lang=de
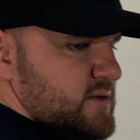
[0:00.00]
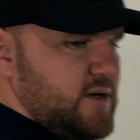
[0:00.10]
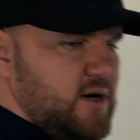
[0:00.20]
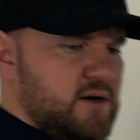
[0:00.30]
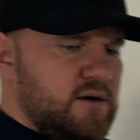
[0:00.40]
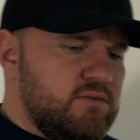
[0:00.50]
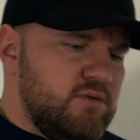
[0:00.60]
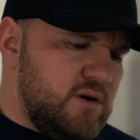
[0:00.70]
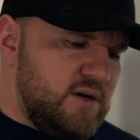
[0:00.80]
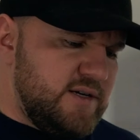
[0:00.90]
So,
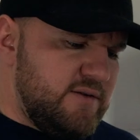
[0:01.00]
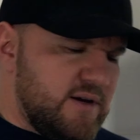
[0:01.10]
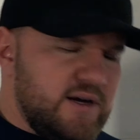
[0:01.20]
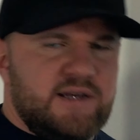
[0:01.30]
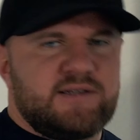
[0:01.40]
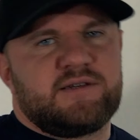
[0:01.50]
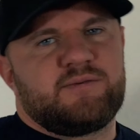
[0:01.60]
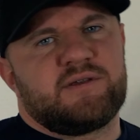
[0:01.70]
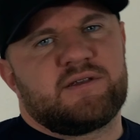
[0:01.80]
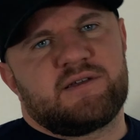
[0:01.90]
oh, jetzt haben wir gegessen. Ich
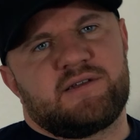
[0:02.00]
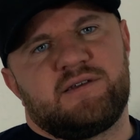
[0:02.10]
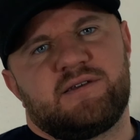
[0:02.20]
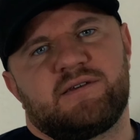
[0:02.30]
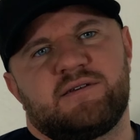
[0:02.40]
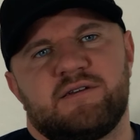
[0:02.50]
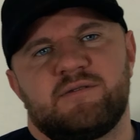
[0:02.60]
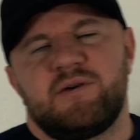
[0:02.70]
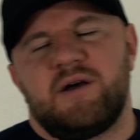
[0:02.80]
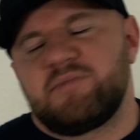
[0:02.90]
bin richtig,
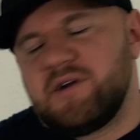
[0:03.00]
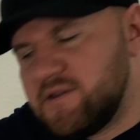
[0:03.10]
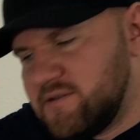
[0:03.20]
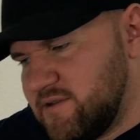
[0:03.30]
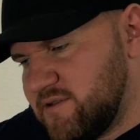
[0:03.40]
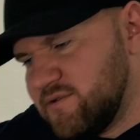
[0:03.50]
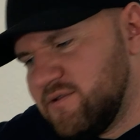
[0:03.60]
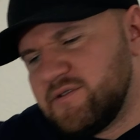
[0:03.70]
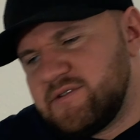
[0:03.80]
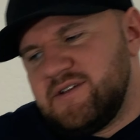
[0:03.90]
ich hab gerade nicht so
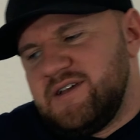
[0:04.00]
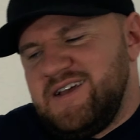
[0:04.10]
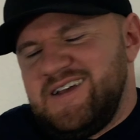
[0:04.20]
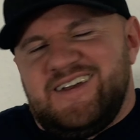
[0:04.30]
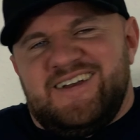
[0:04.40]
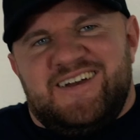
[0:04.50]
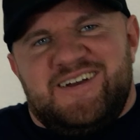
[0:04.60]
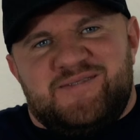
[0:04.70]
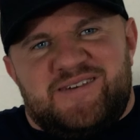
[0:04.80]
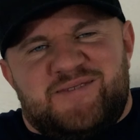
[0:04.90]
Lust.
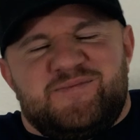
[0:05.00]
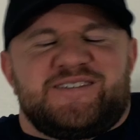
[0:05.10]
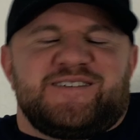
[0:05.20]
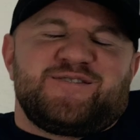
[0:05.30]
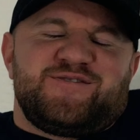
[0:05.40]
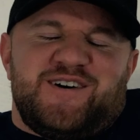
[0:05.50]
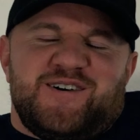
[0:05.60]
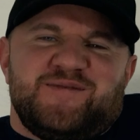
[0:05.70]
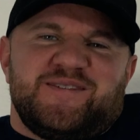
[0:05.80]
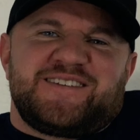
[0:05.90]
Bin ja ein bisschen zu
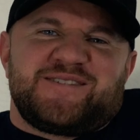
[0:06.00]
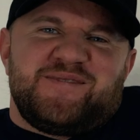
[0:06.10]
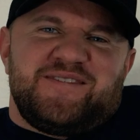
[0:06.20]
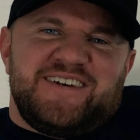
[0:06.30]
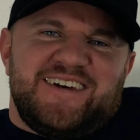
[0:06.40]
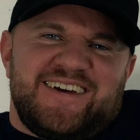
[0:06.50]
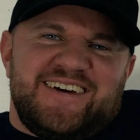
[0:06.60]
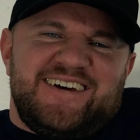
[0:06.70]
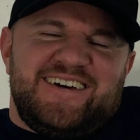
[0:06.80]
faul, mich zu bewegen.